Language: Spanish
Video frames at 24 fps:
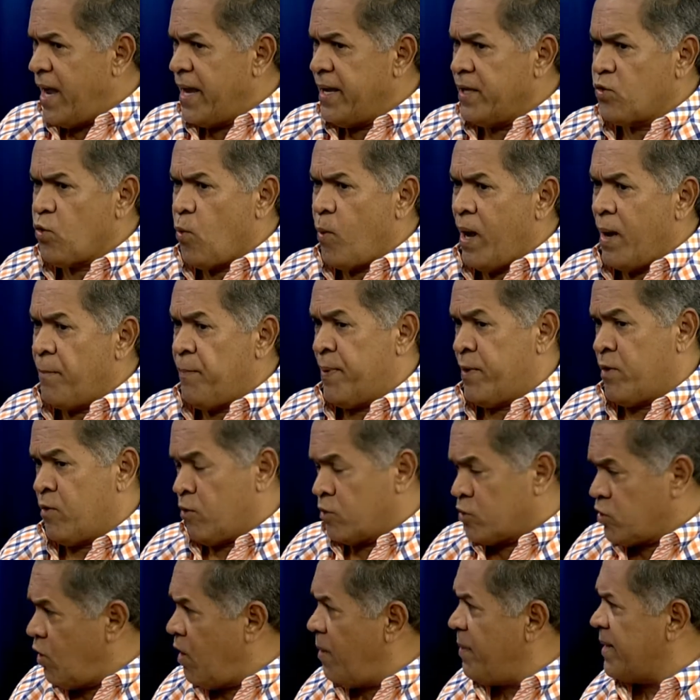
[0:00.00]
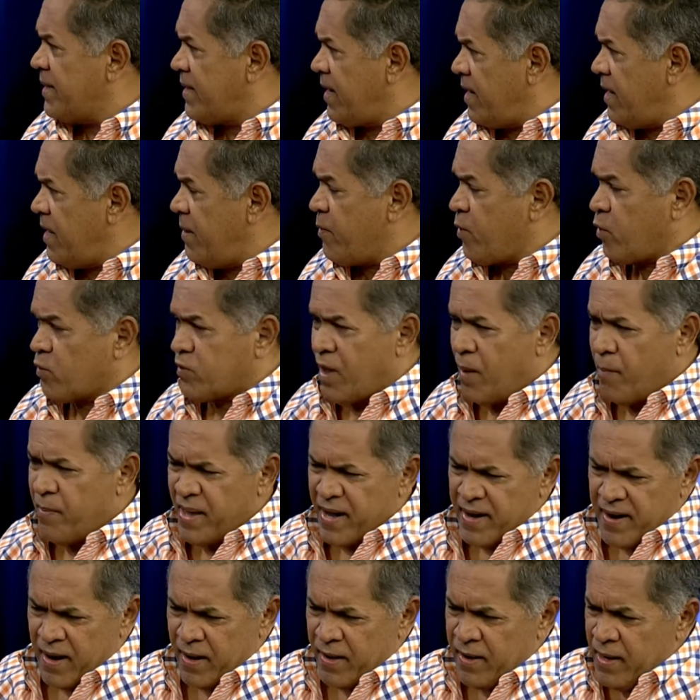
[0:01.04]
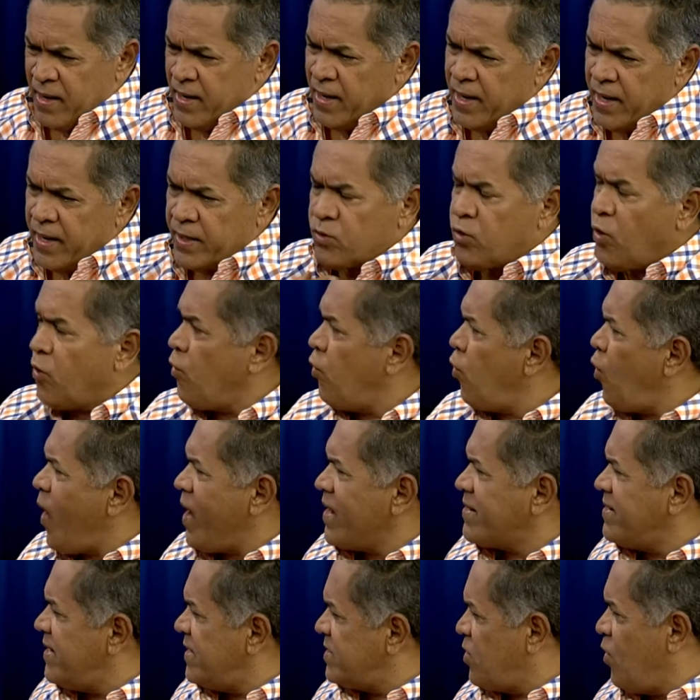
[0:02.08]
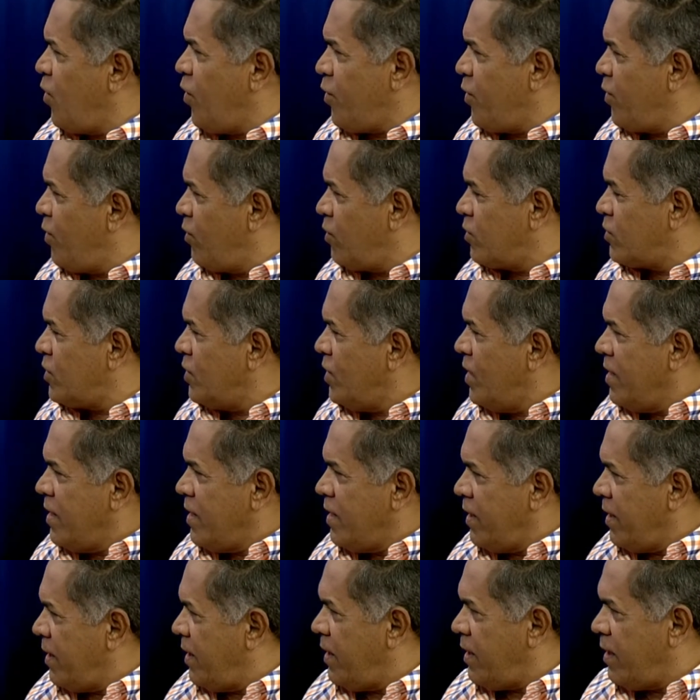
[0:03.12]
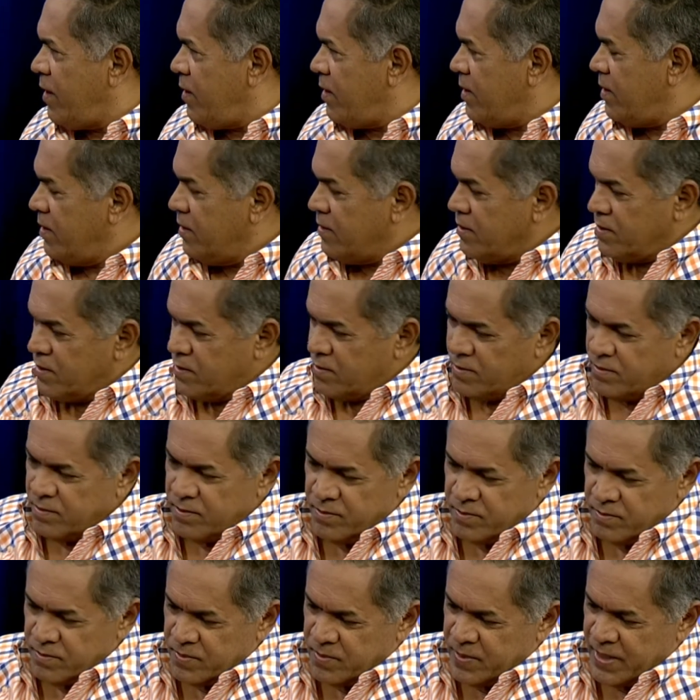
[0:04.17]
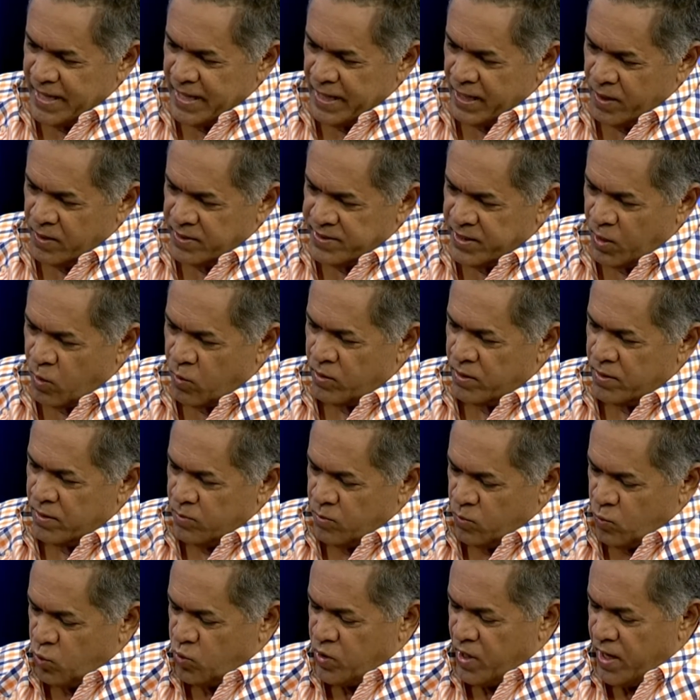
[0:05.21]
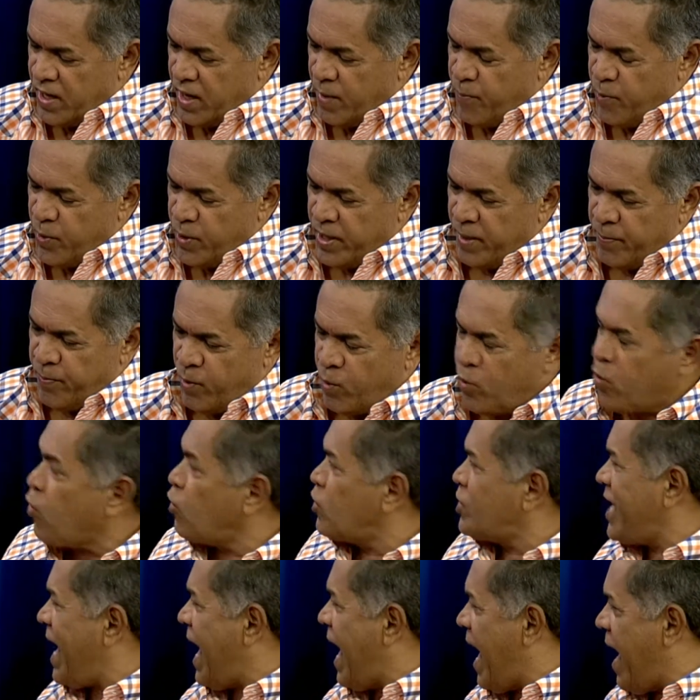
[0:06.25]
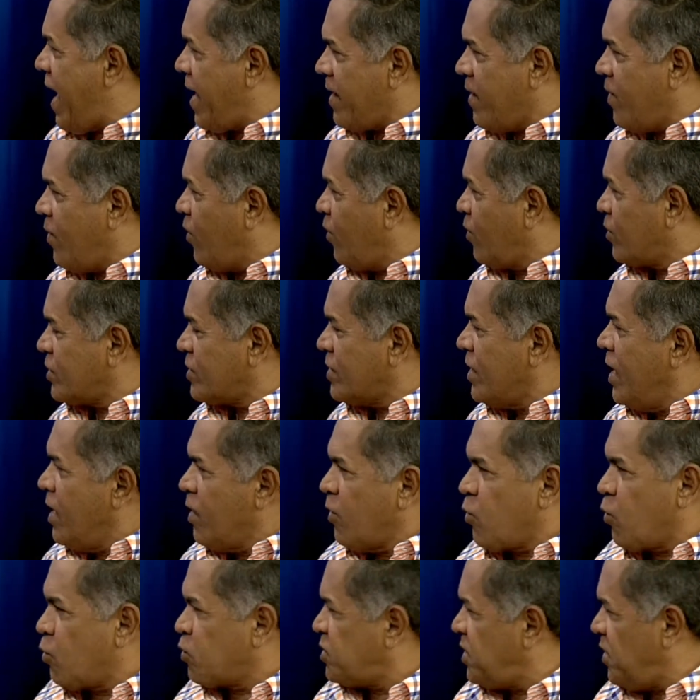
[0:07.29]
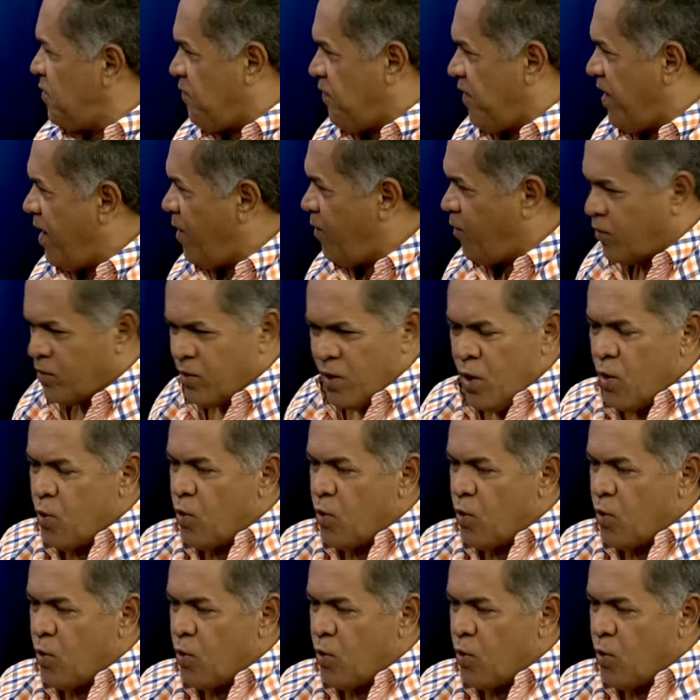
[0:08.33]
ahí tú vas, pero no solamente libros, también eh, todos los accesorios, eh, que tú tienes, pues, por pues, rosarios, crucifijos,